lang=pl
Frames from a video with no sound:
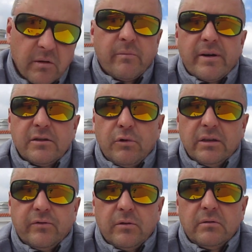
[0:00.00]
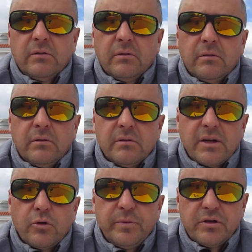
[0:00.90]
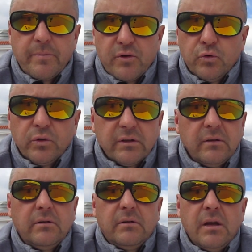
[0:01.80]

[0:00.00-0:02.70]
bardzo łatwo zakupić te produkty.